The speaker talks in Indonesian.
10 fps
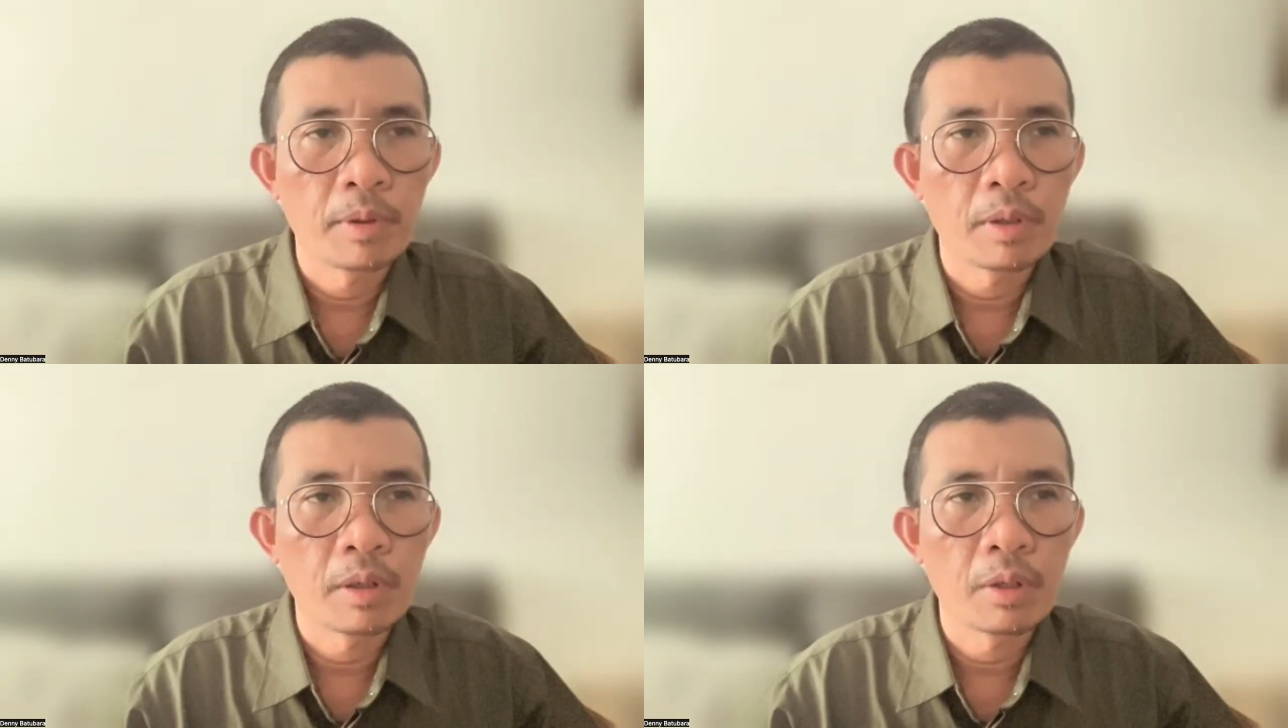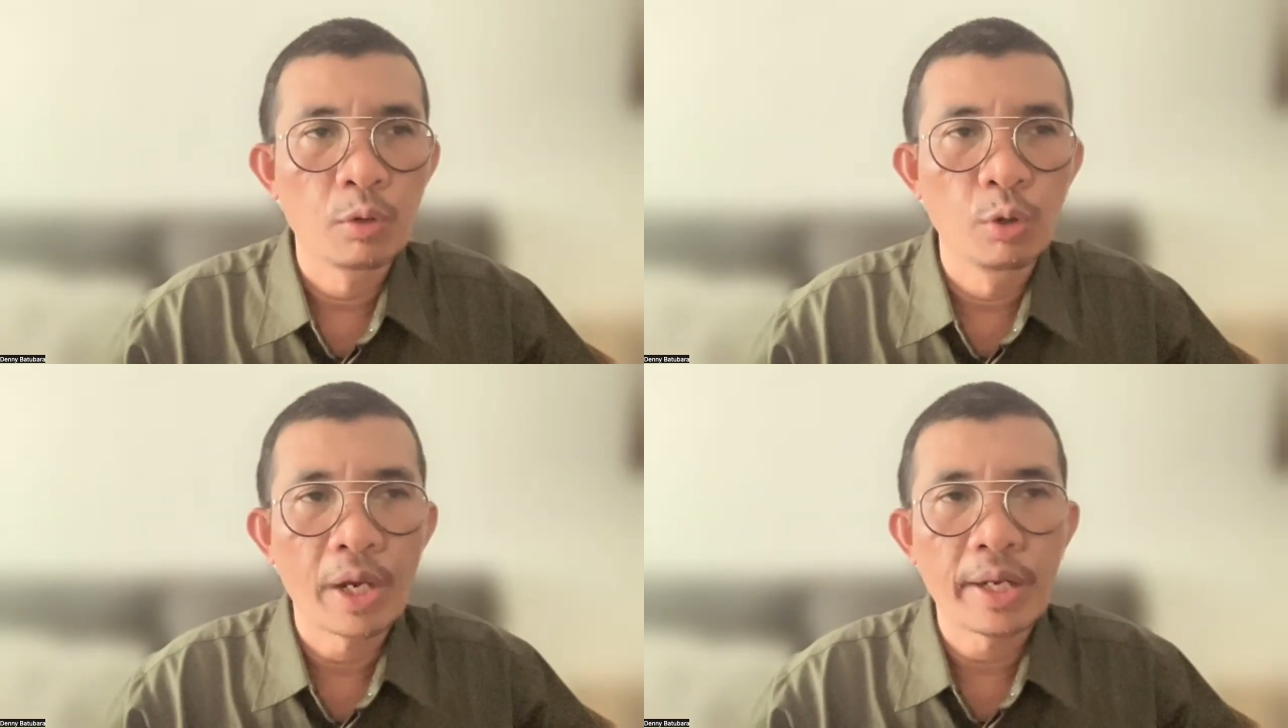uh,
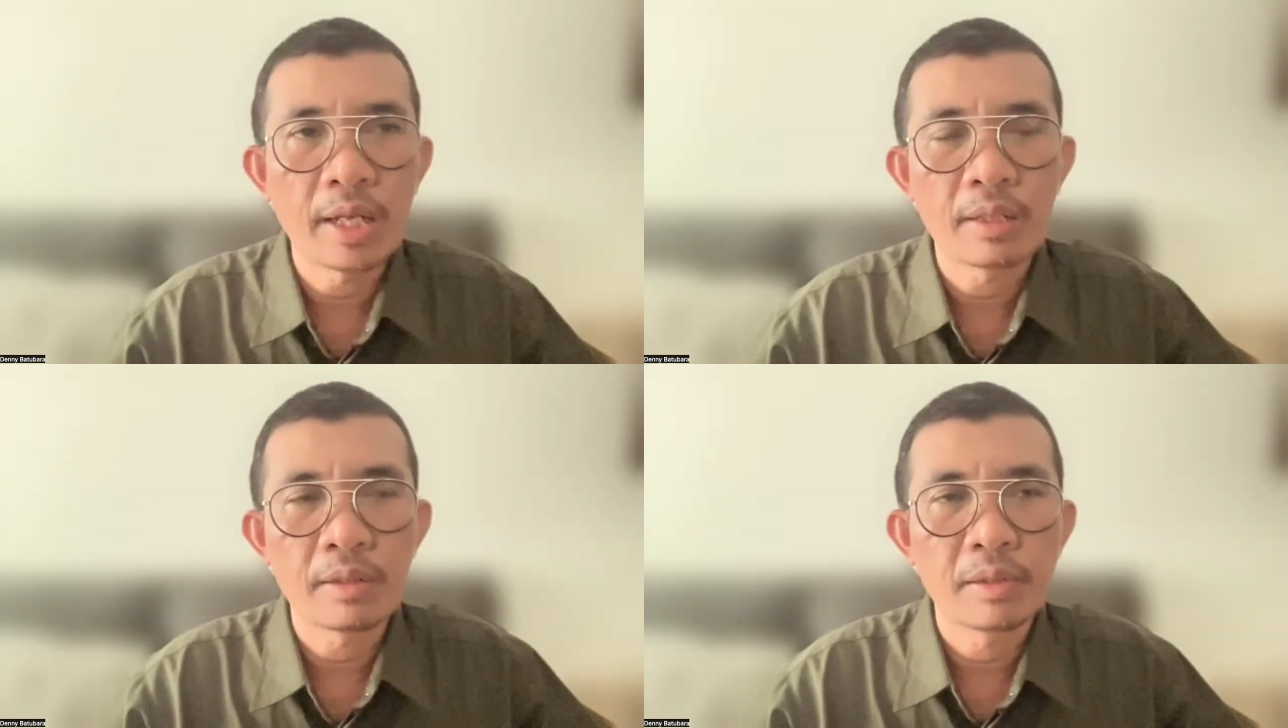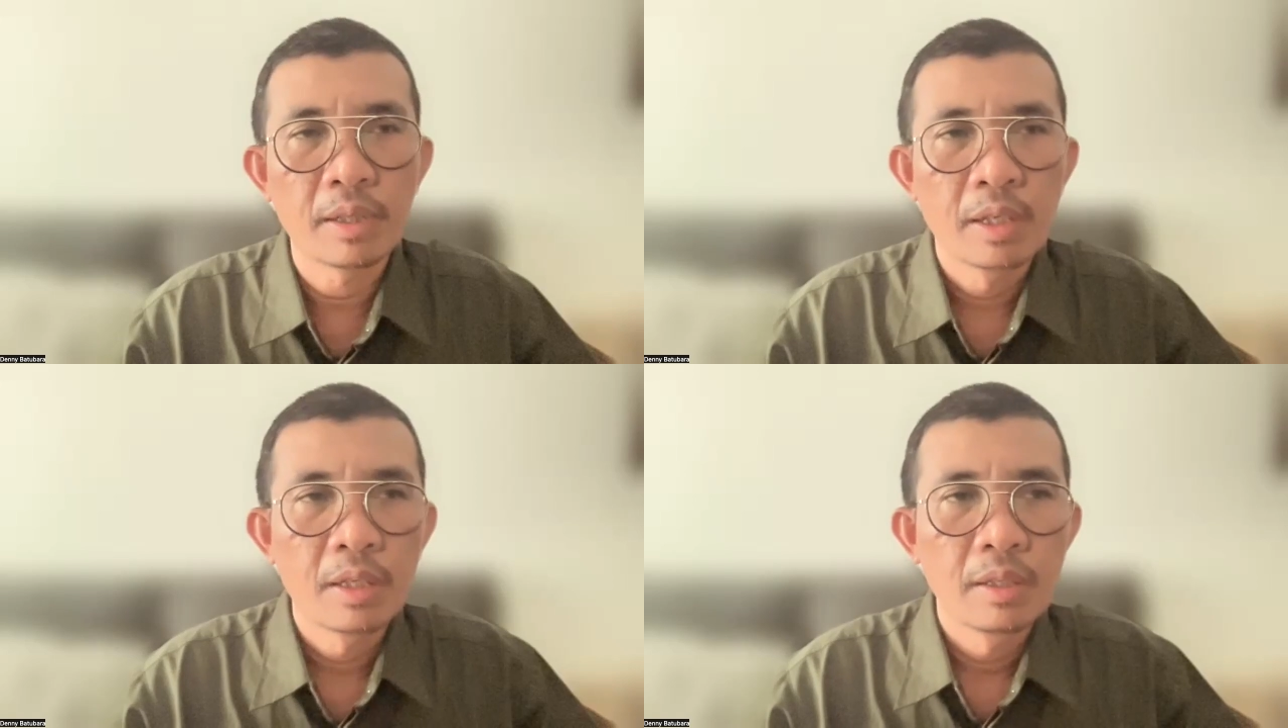dulu ada
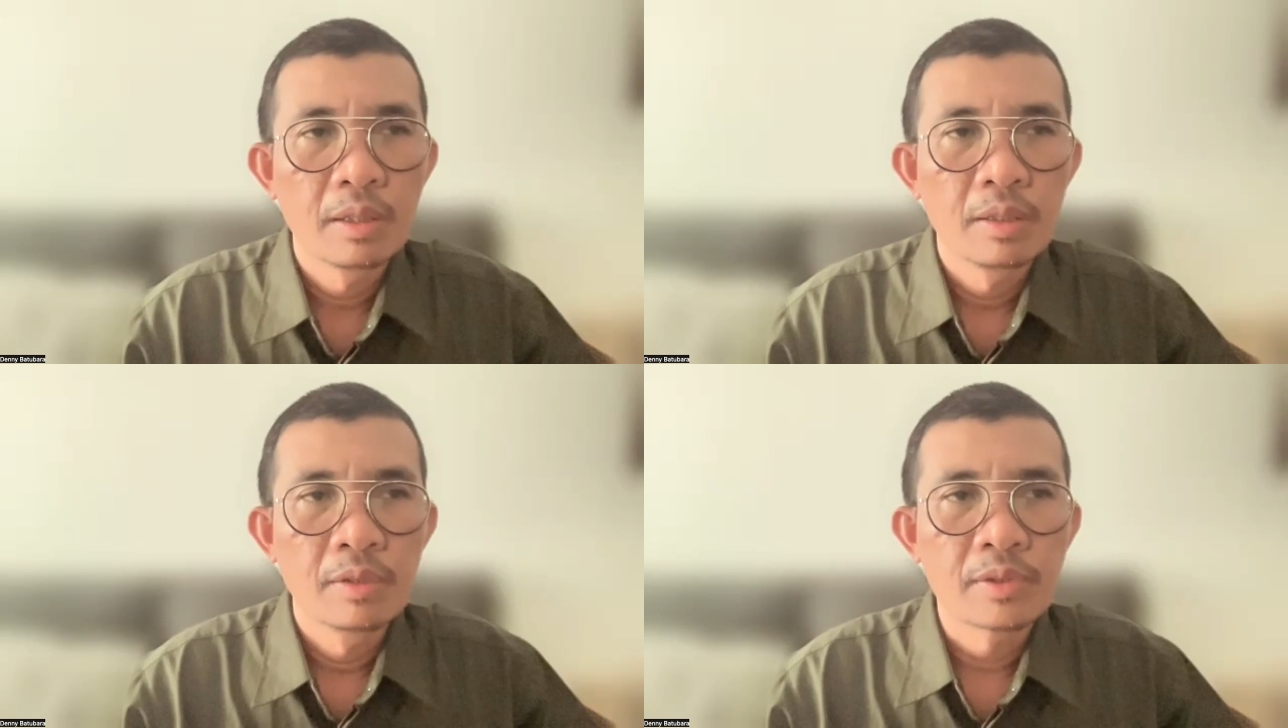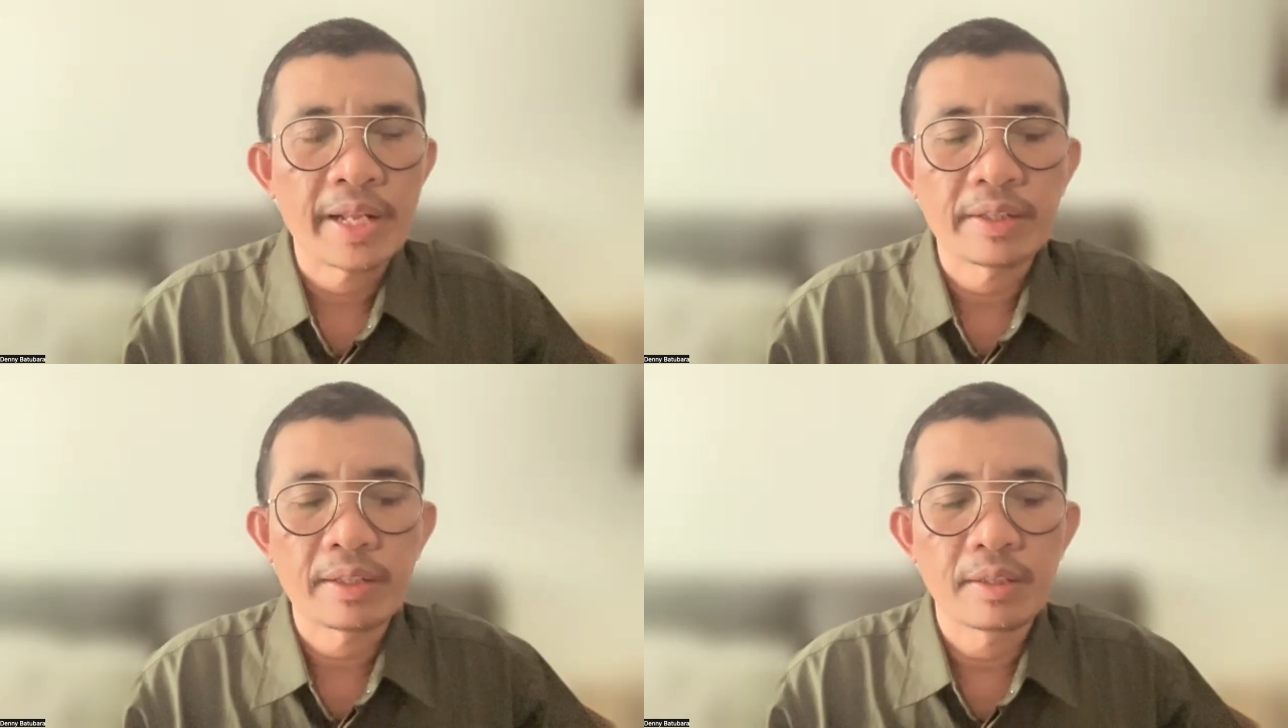
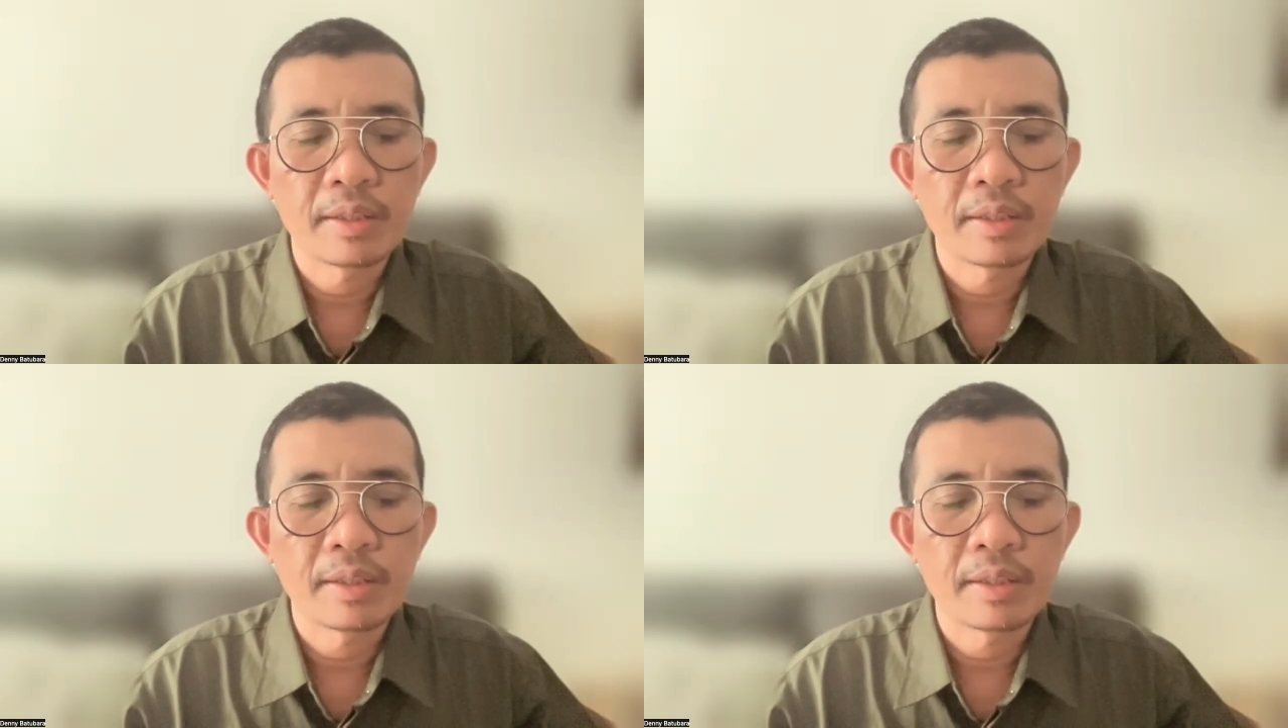strike